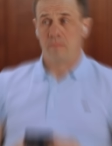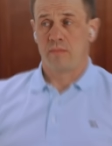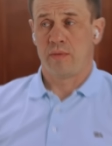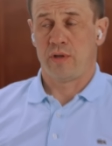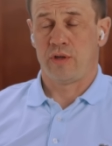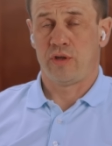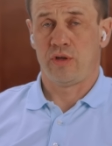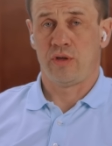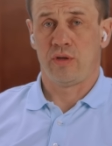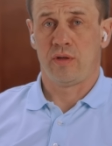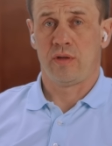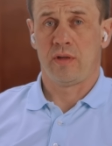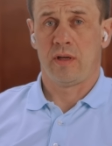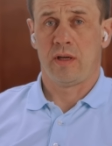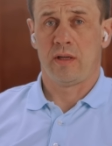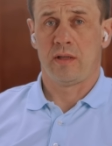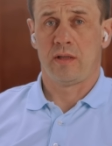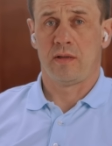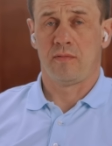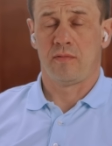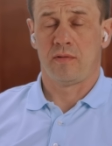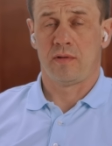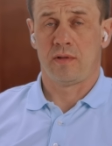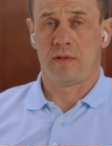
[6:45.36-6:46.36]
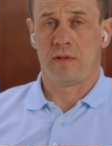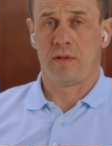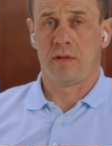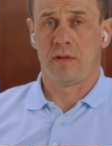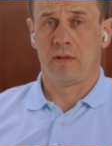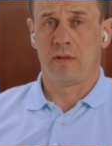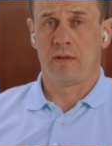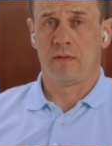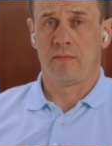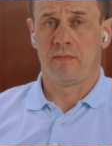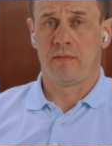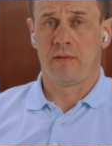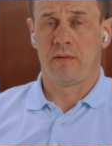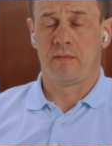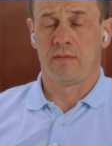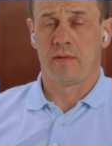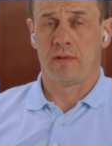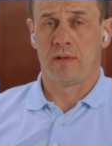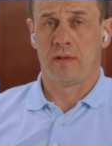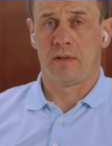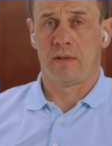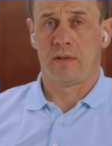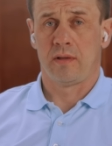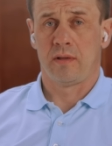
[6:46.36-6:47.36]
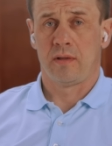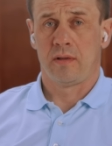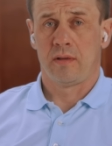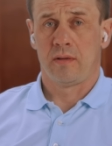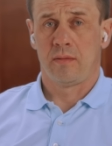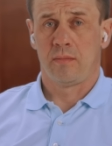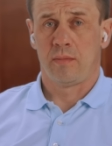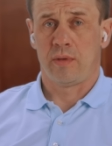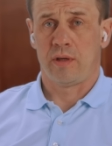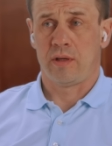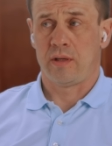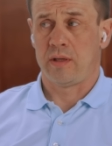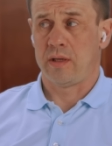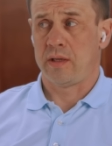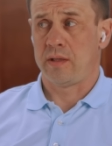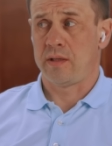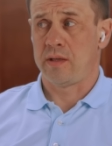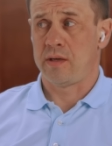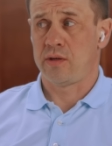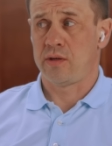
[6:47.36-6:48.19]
Почитать его, сделать выводы – принять